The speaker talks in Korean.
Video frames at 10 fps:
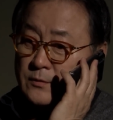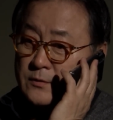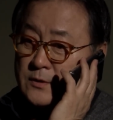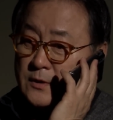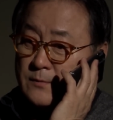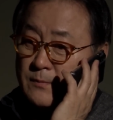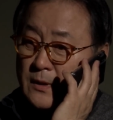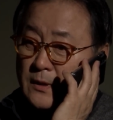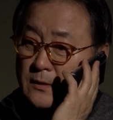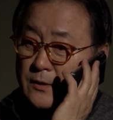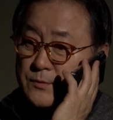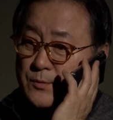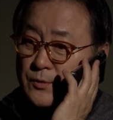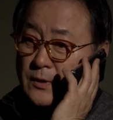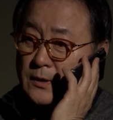또 언제 만나게 될지